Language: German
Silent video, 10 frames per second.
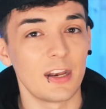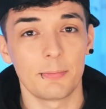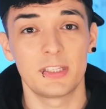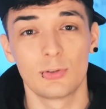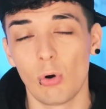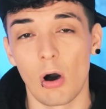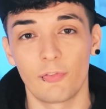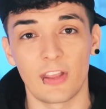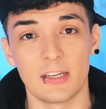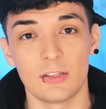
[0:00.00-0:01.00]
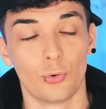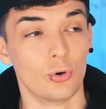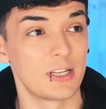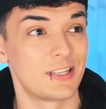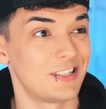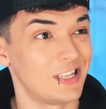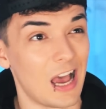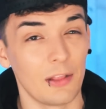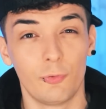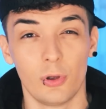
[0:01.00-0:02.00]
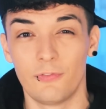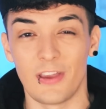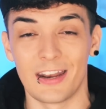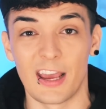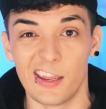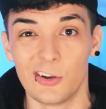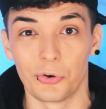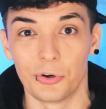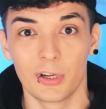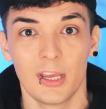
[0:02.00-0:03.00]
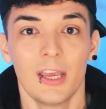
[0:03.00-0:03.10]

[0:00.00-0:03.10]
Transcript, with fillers: erinnere mich so oft an den Tod, dass er sich anfühlt wie eine Erinnerung.